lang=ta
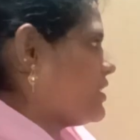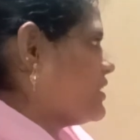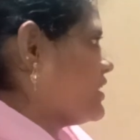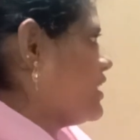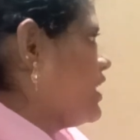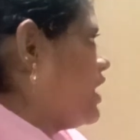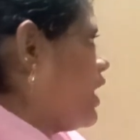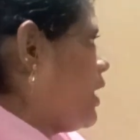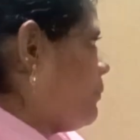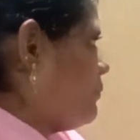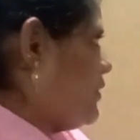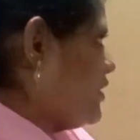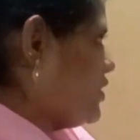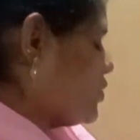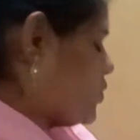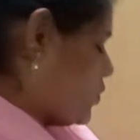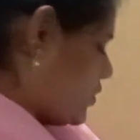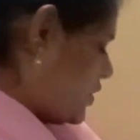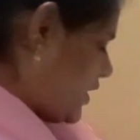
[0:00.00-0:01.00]
வாசல்
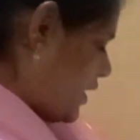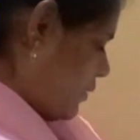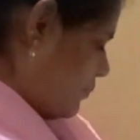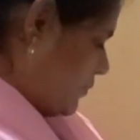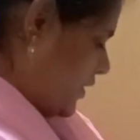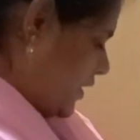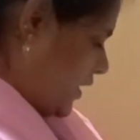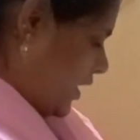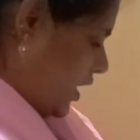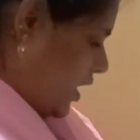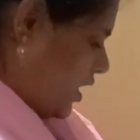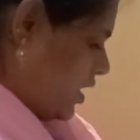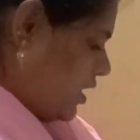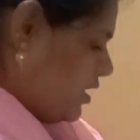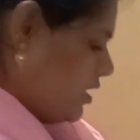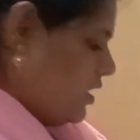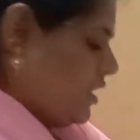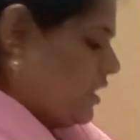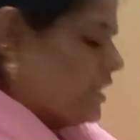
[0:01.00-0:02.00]
அப்படின்னு சொல்கிறேன் அப்படின்னா
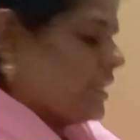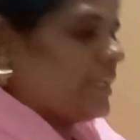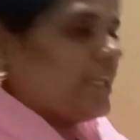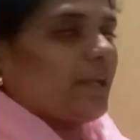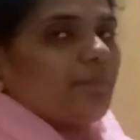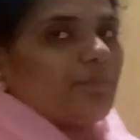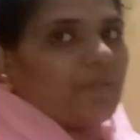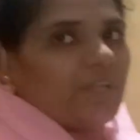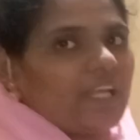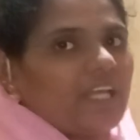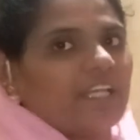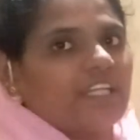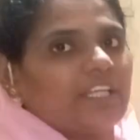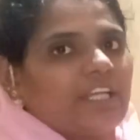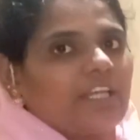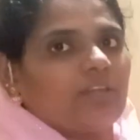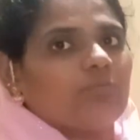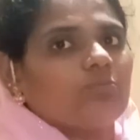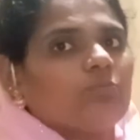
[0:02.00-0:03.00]

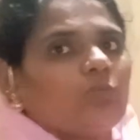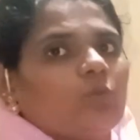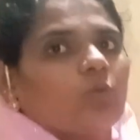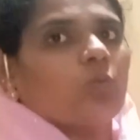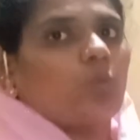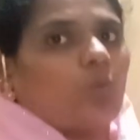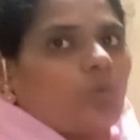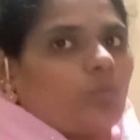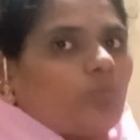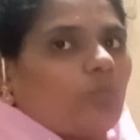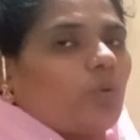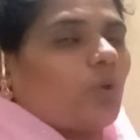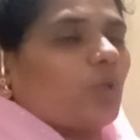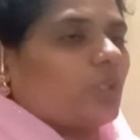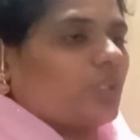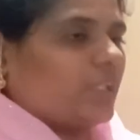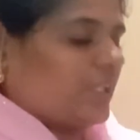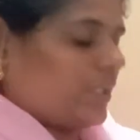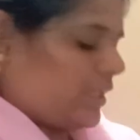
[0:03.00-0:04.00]
எபிரேயம்
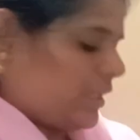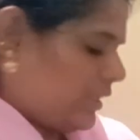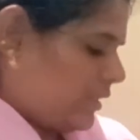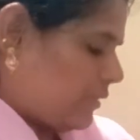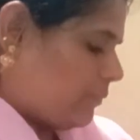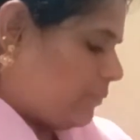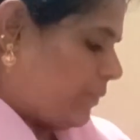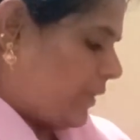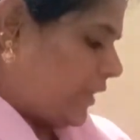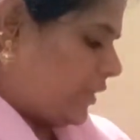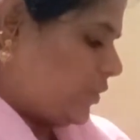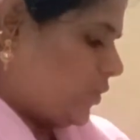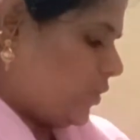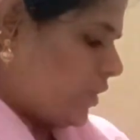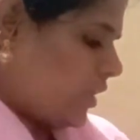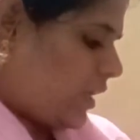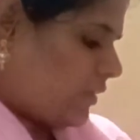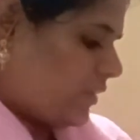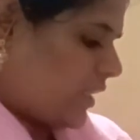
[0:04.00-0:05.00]
ஒம்பது
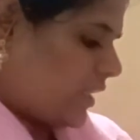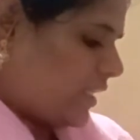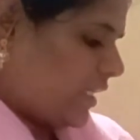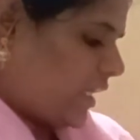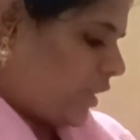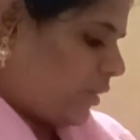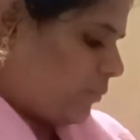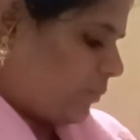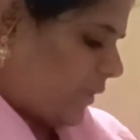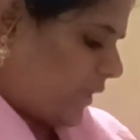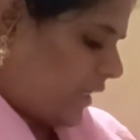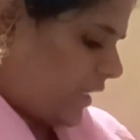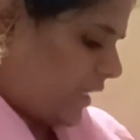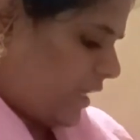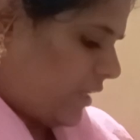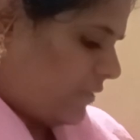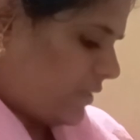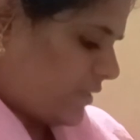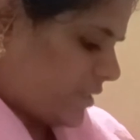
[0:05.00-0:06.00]
பதினொன்றாவது அதிகாரம்
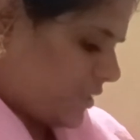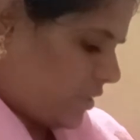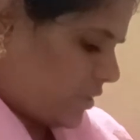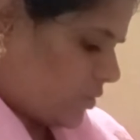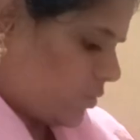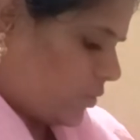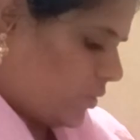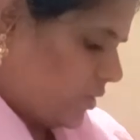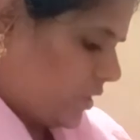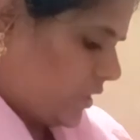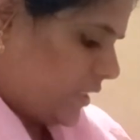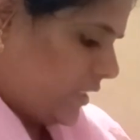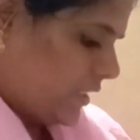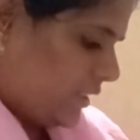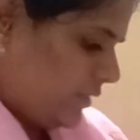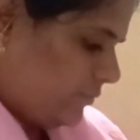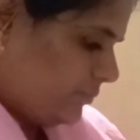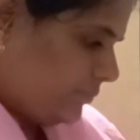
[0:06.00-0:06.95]
பன்னெண்டாவது வசனம் சொல்லுது